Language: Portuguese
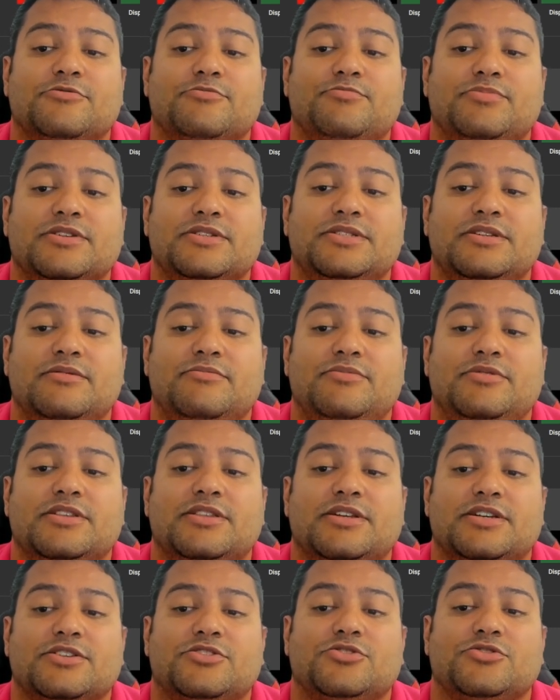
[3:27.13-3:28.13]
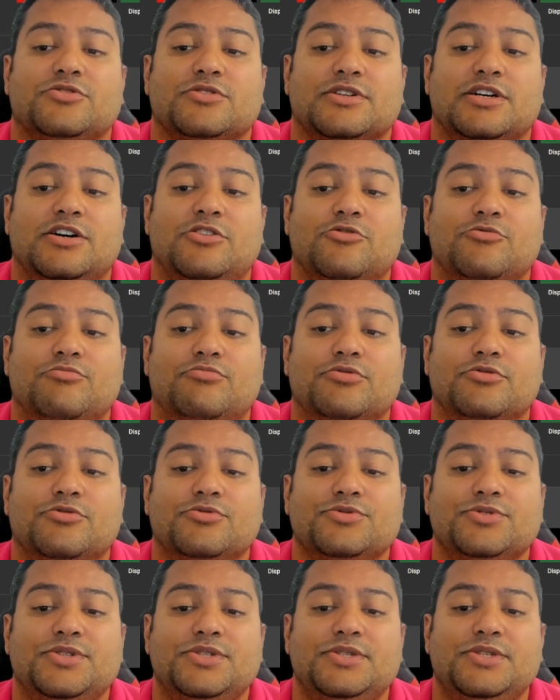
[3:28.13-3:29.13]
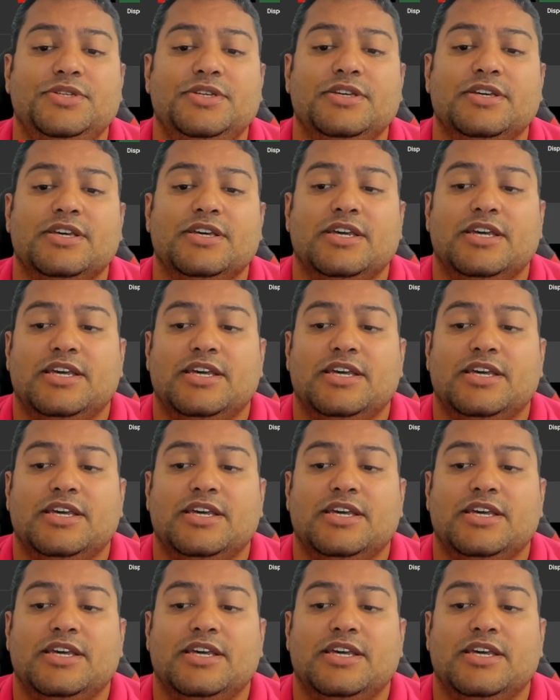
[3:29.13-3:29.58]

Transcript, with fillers: o PCB tradicional o Pulse